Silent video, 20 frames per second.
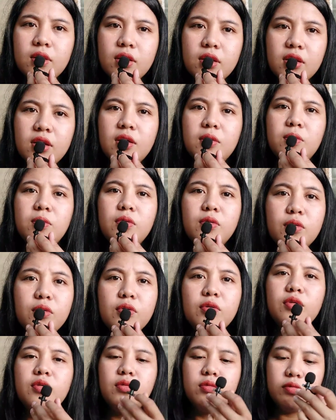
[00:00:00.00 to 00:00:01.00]

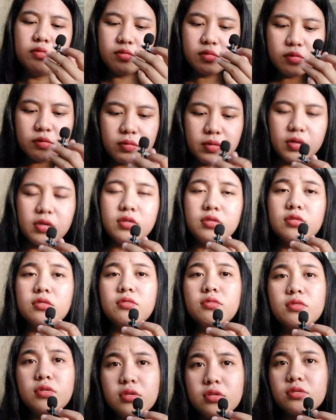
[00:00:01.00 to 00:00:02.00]
Kiburi ko kami,
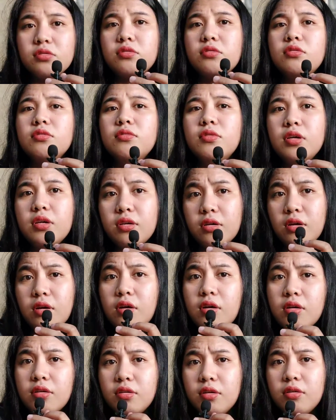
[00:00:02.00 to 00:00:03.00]
sumaya sumaya,
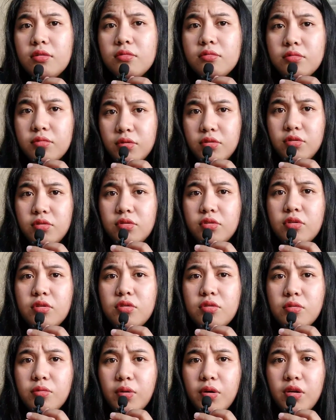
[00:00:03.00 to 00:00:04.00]
naman
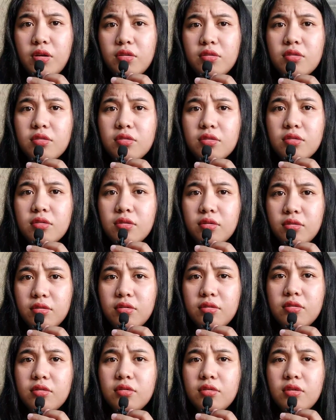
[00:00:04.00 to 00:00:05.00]
showing, na na na
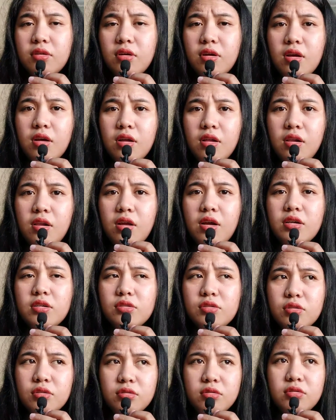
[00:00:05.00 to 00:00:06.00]
na na, like
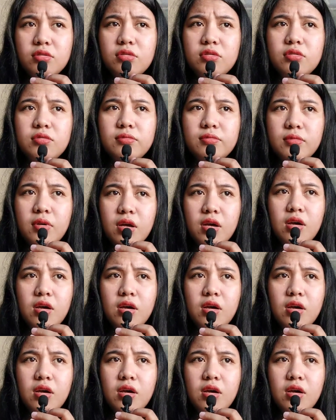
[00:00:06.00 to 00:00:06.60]
choco choco,